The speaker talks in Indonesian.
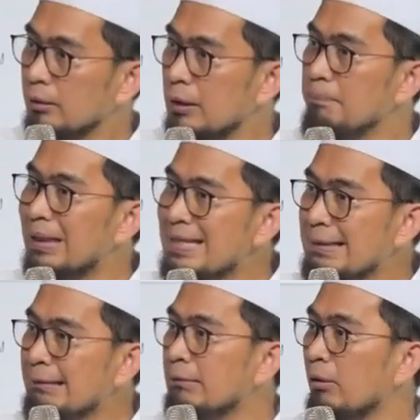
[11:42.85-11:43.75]

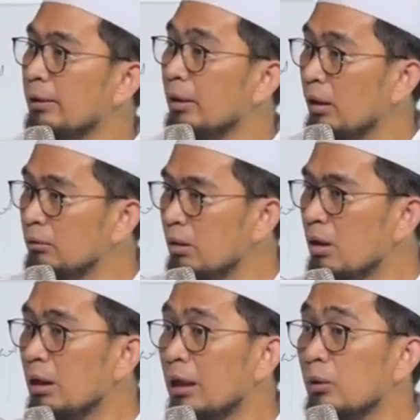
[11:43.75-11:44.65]
diberikan oleh
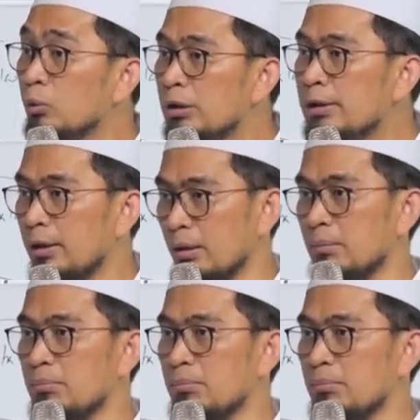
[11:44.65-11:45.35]
Allah karunia